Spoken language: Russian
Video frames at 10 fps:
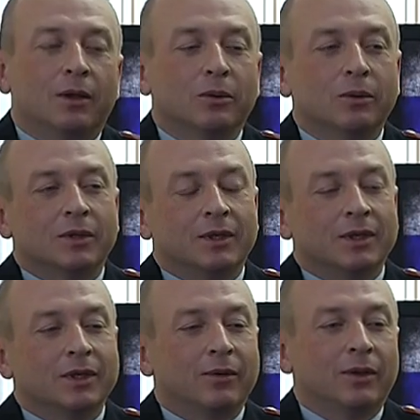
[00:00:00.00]
Ну,
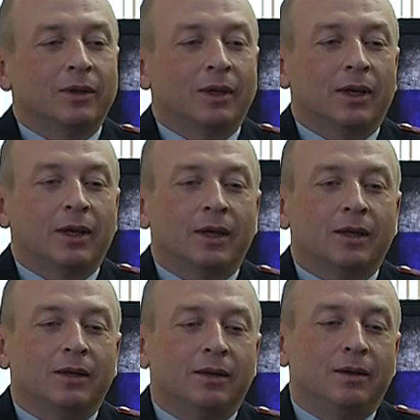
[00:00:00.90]
здесь, наверное, я
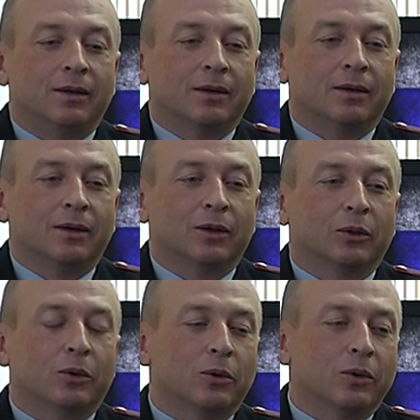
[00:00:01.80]
не
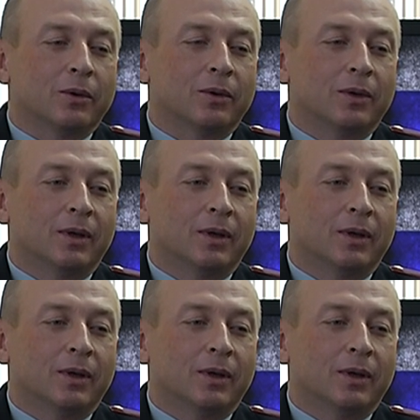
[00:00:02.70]
открою